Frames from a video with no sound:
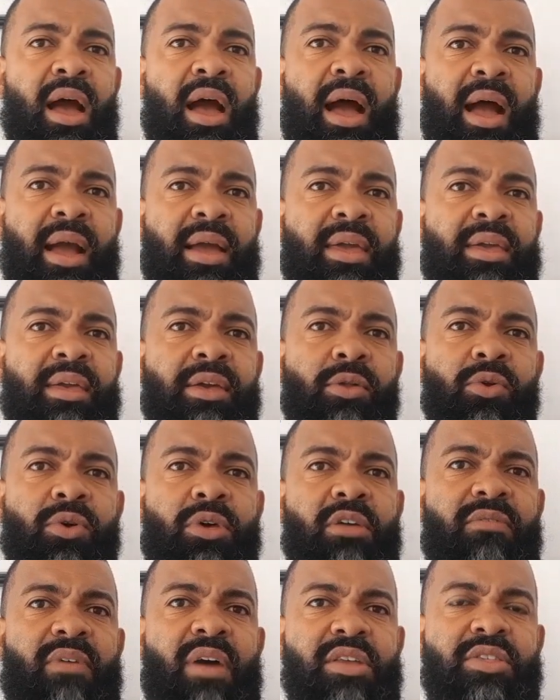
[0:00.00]
Aquilo
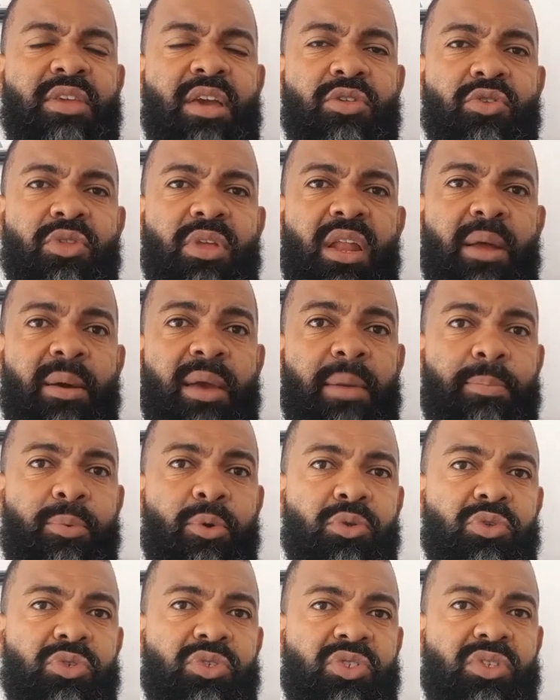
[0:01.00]
que vai te ajudar na
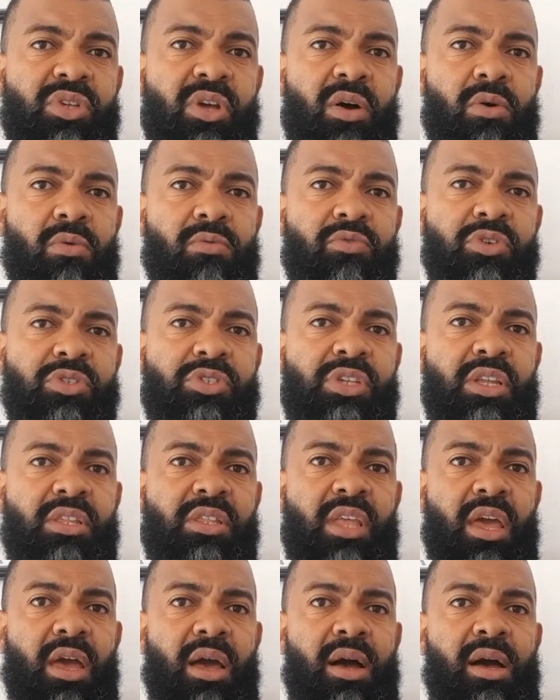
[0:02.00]
reprodução, você
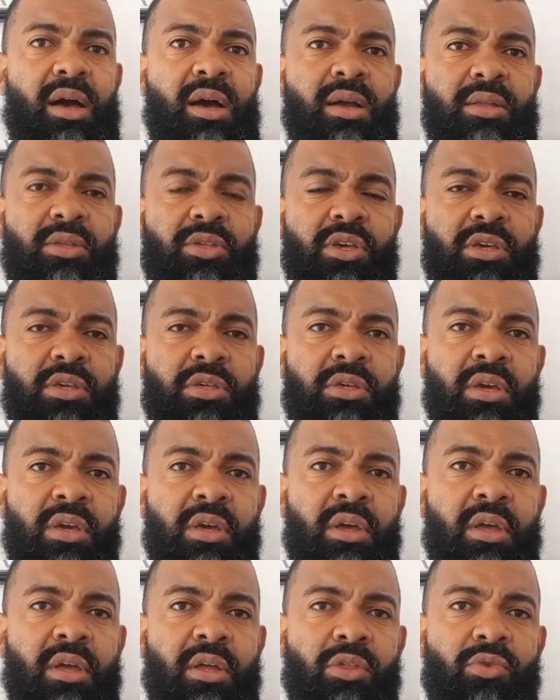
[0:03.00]
ter antes
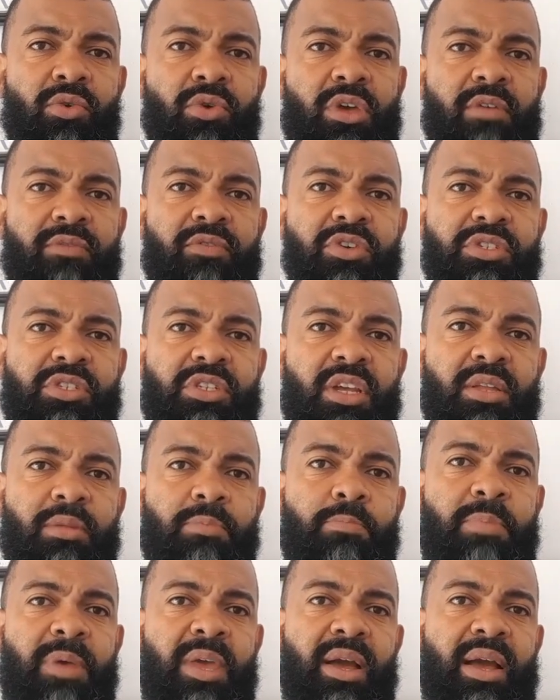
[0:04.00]
do que você
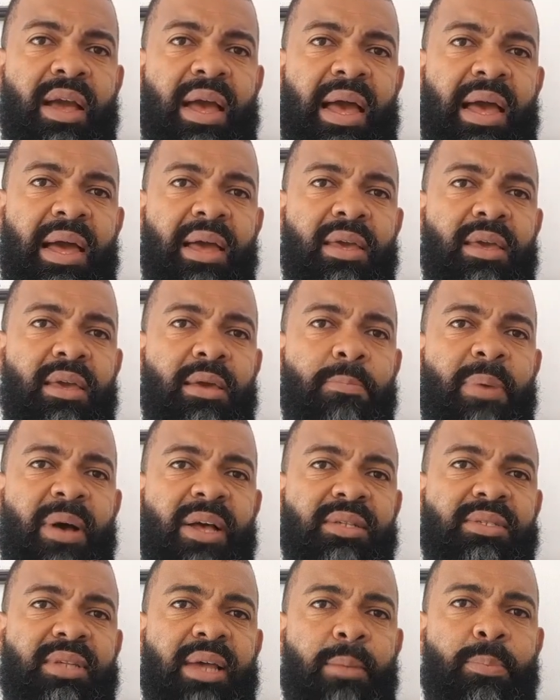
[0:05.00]
pegar e
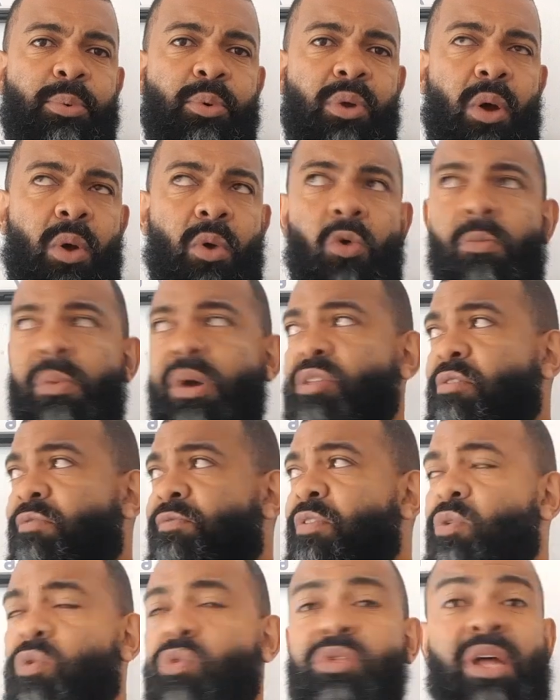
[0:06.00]
passar por alguma
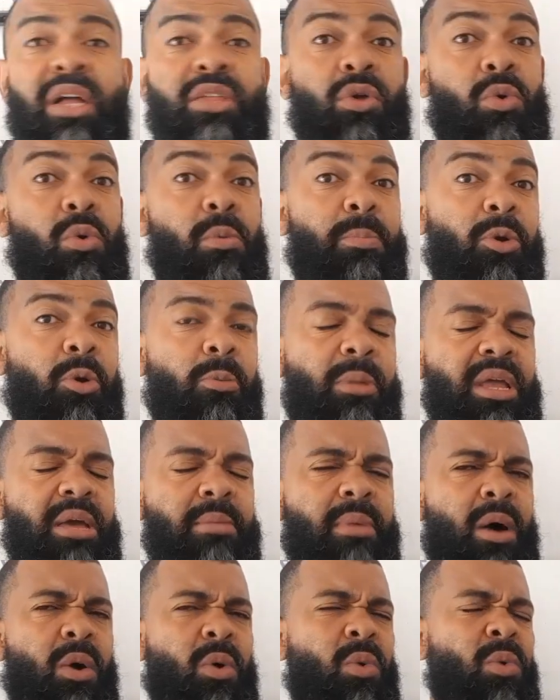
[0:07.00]
dificuldade, algum
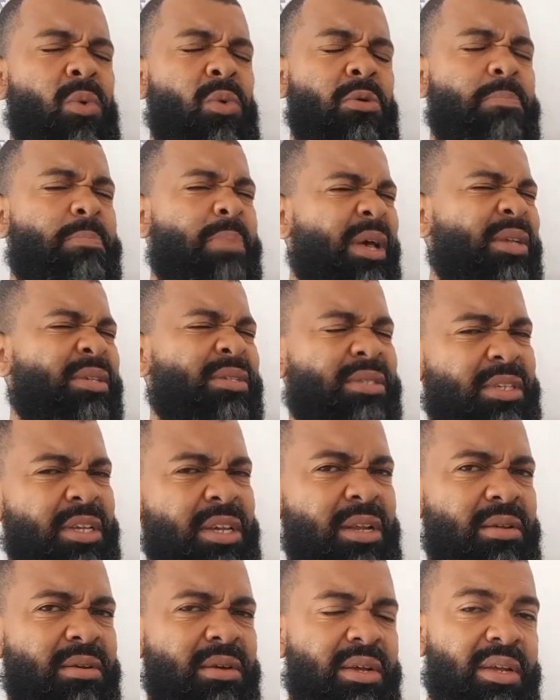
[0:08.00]
problema, algum
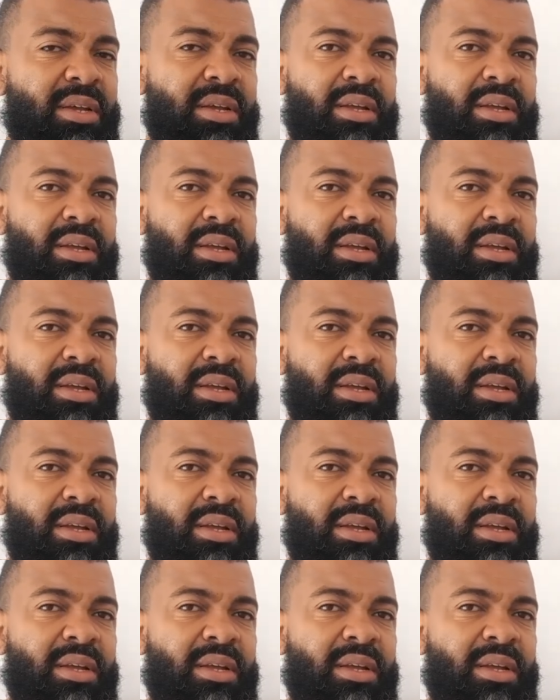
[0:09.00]
empecilho,